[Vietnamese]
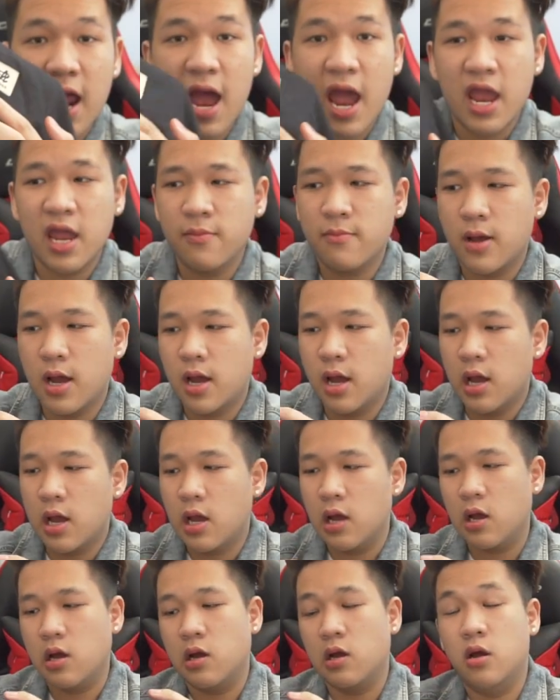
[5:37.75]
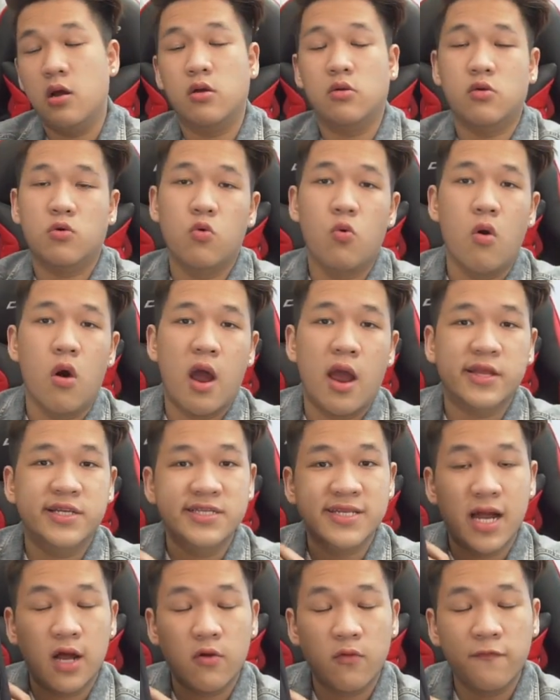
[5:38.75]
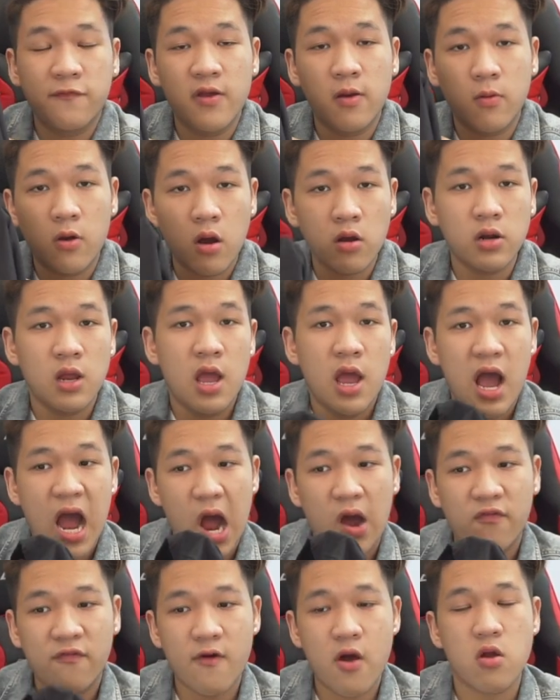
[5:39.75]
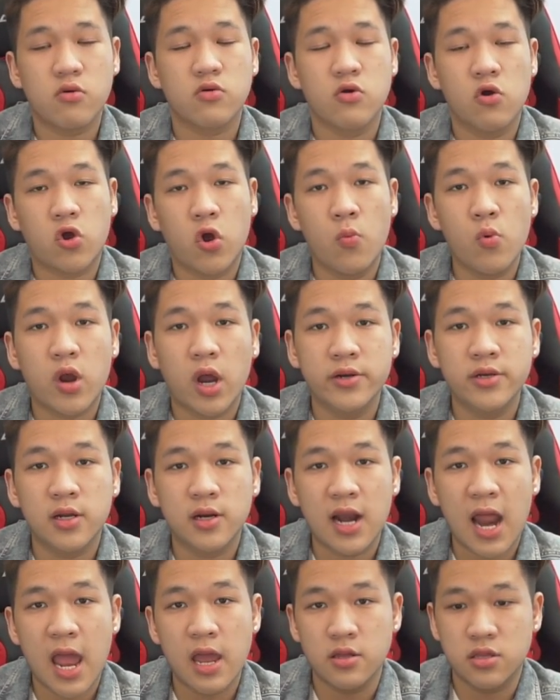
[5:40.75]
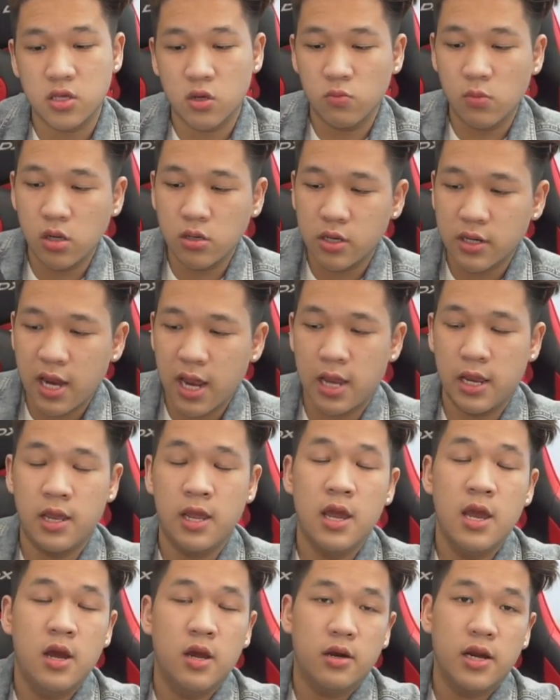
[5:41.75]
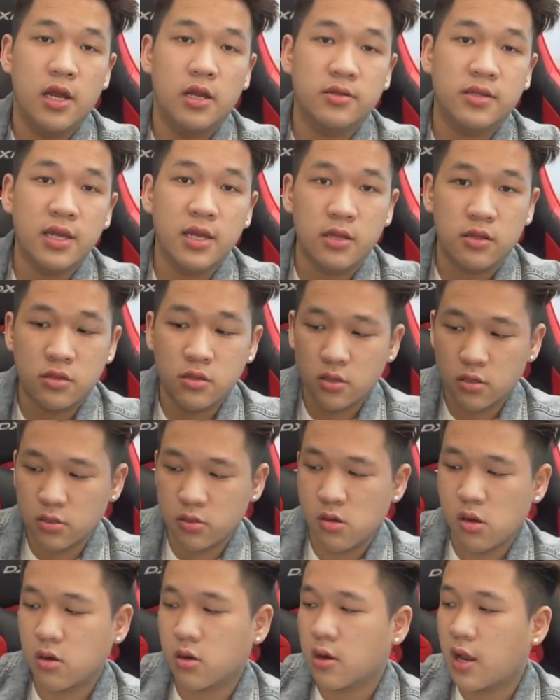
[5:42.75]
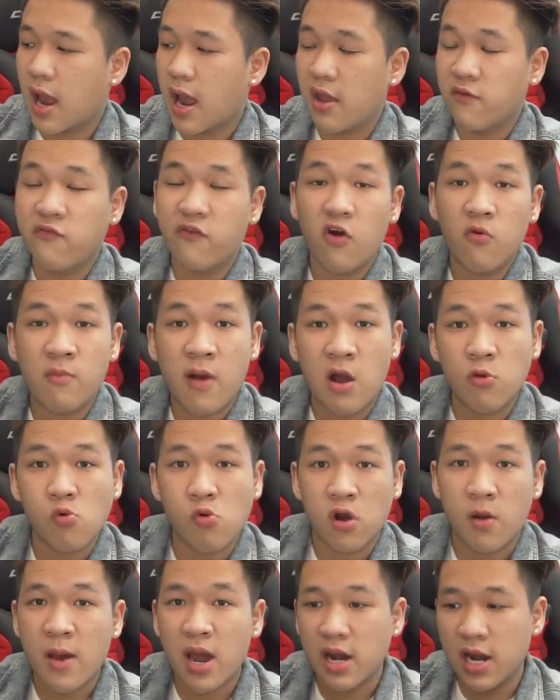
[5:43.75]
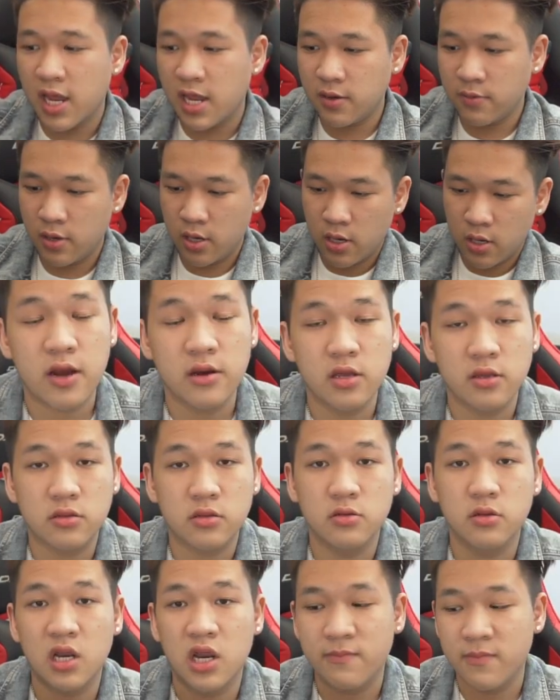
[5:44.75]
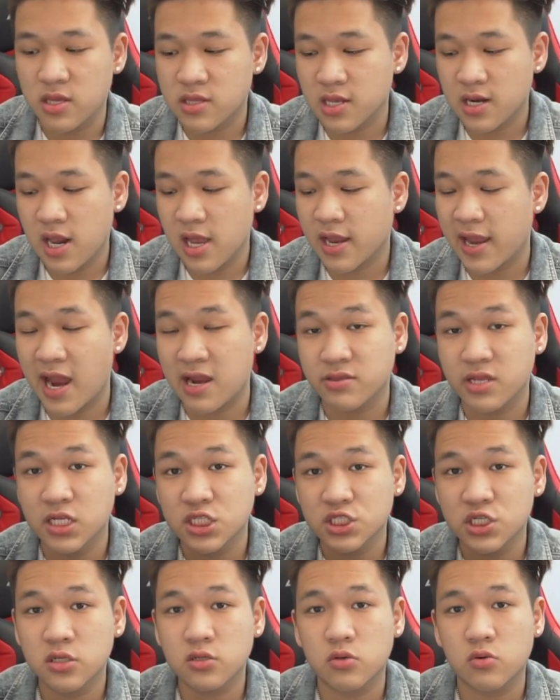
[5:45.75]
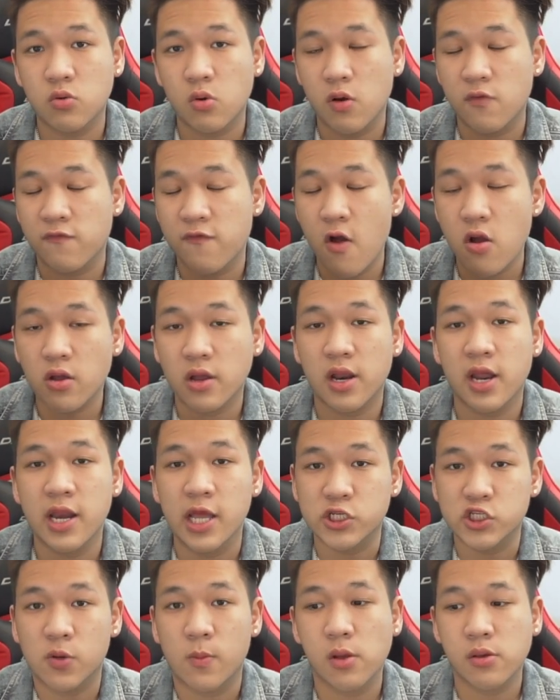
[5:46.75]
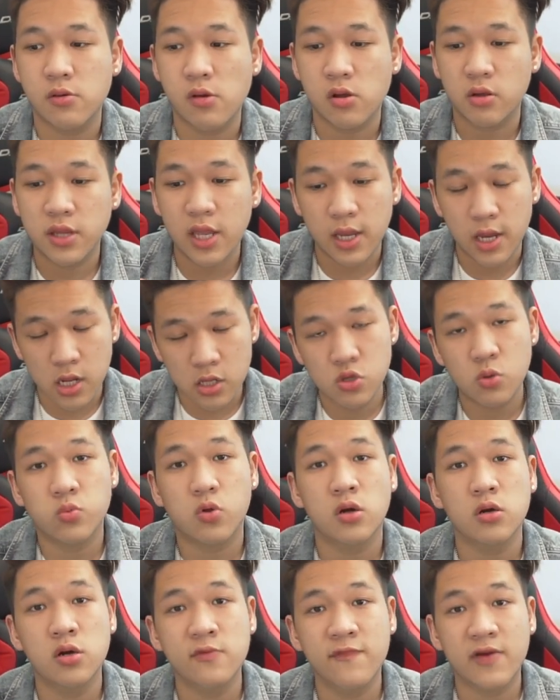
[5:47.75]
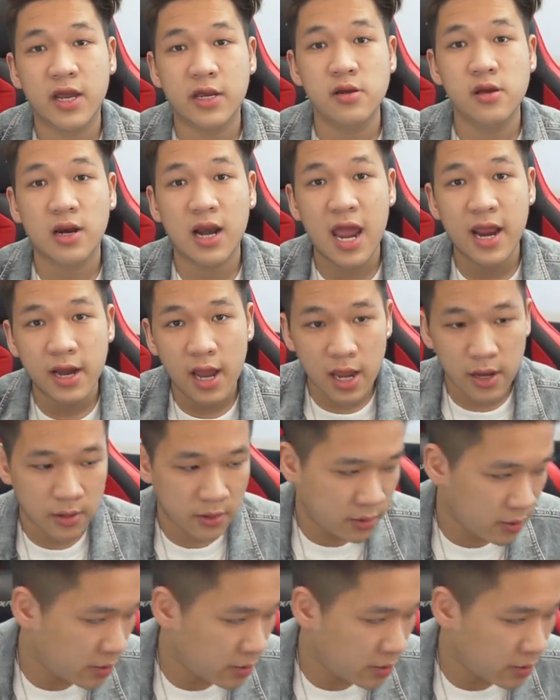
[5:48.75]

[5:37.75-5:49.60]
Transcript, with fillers: line mà của trên áo phiêu gót áo phop nó có một cái đường line ở sống đường như này để có thể dựng được cái form áo của các bạn lên để từ để mình sẽ lấy cái áo t-shirt của Fox ra đây để cho mọi người có thể hình dung rõ hơn về cái đường line này